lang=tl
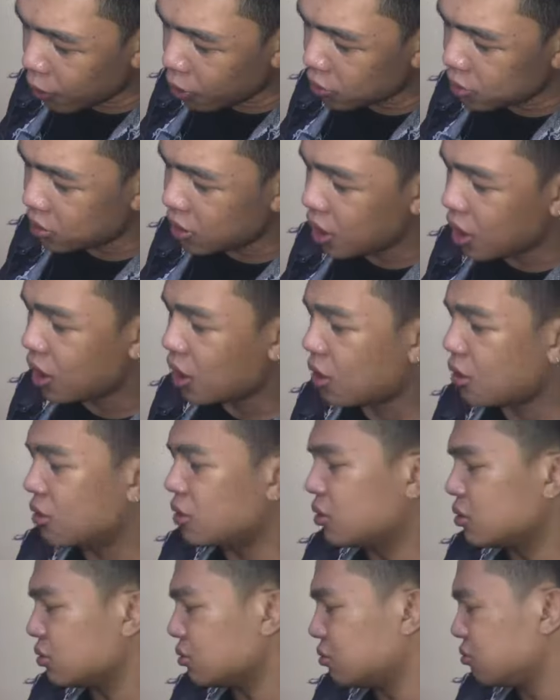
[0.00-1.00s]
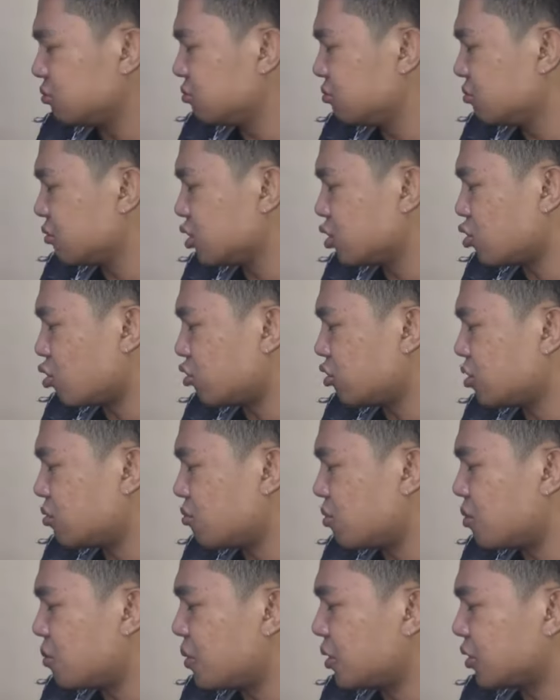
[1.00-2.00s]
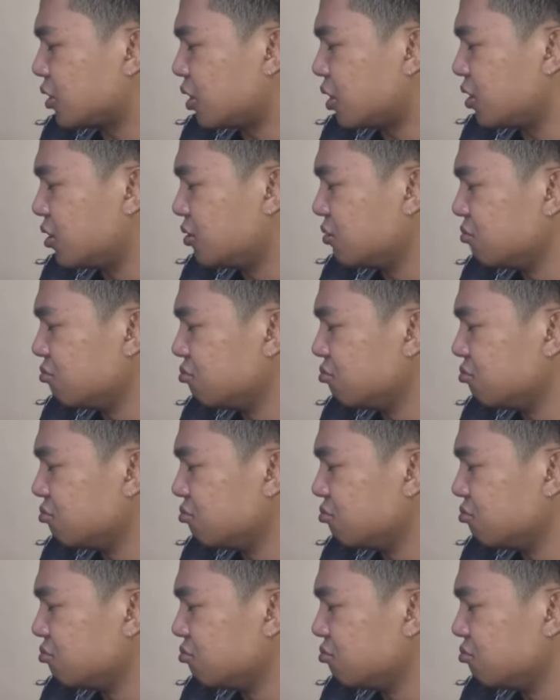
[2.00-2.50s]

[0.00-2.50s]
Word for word: pagod na ako. Gusto ko na mamatay.